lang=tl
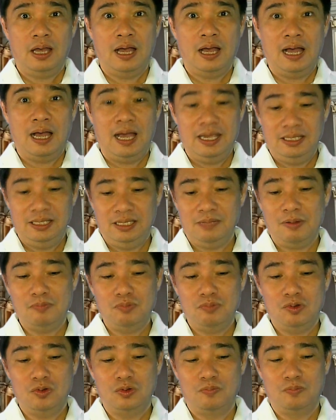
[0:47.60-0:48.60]
Uh, hindi
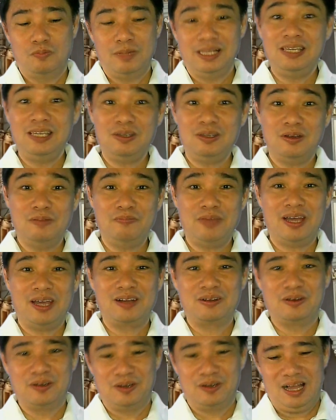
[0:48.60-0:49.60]
naman po mali yun,
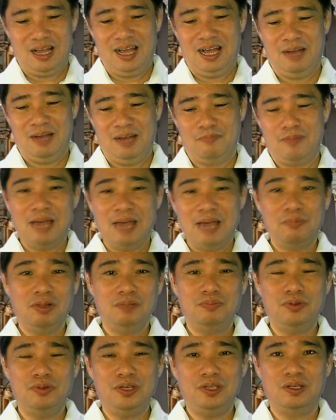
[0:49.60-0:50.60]
pero uh,
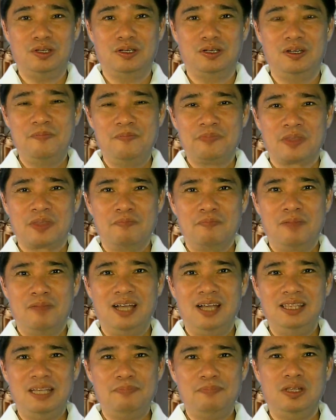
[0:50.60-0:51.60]
Bible po ito.
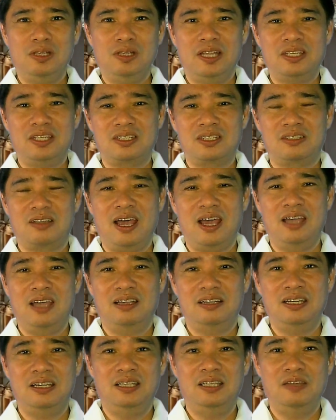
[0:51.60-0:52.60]
Maganda po, let's
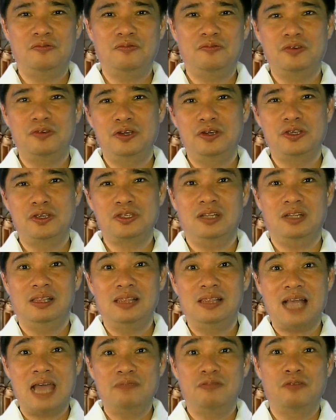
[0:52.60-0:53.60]
try reading first
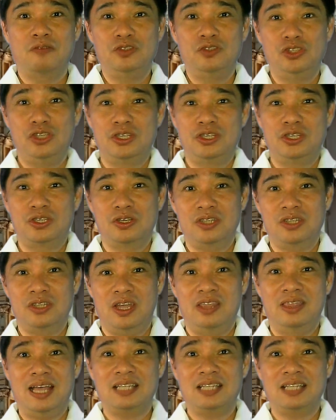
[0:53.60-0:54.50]
the life of Jesus.